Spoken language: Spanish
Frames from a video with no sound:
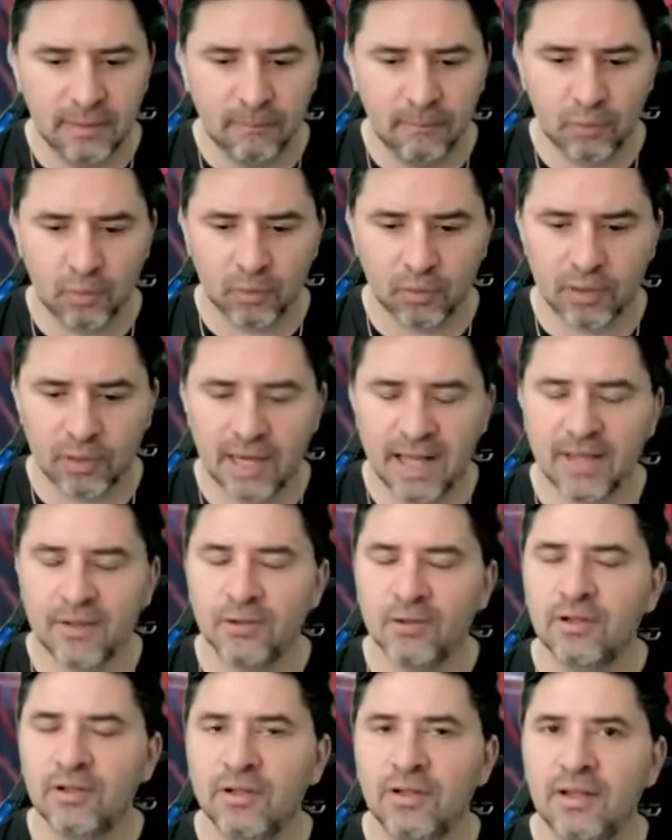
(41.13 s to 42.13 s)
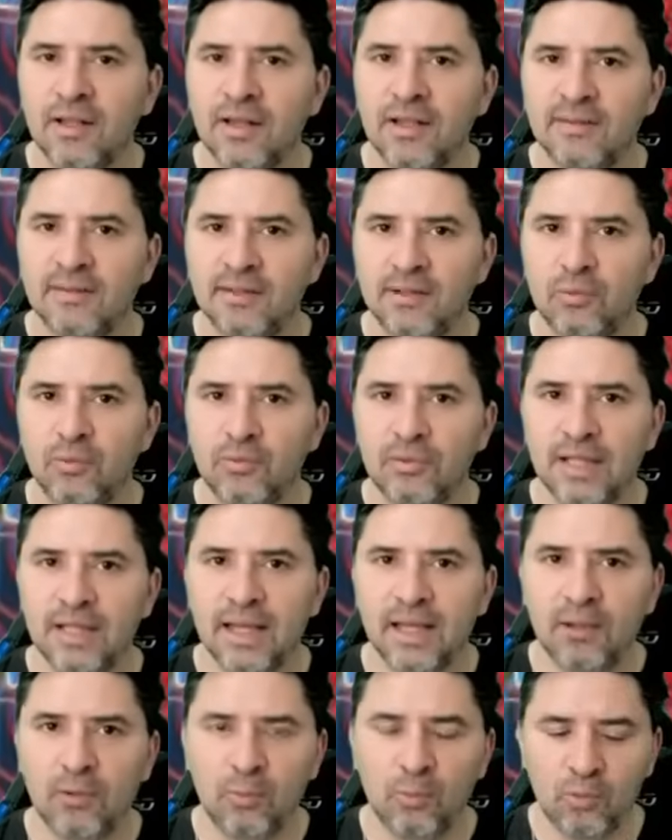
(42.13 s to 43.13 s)
Por otro lado, se
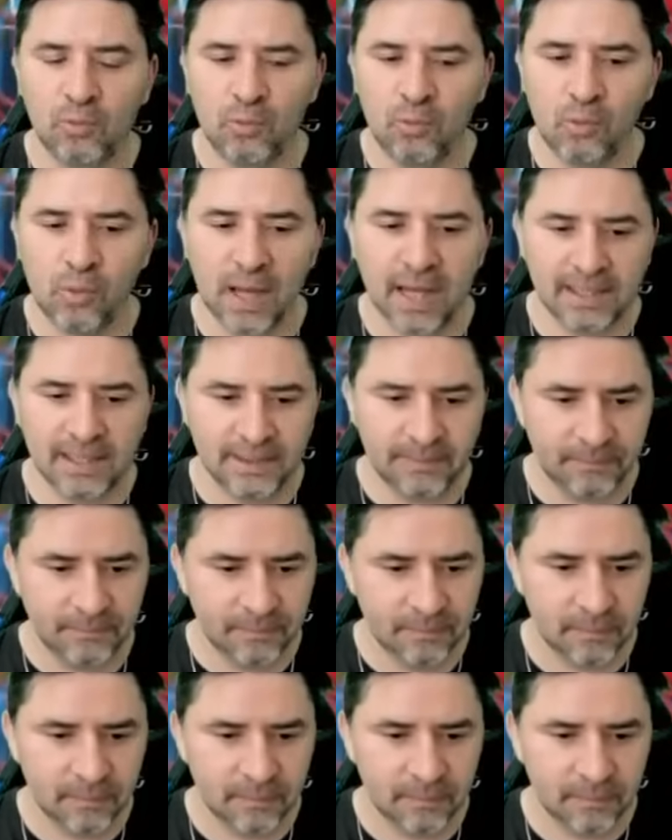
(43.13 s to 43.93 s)
inunda Uruguay.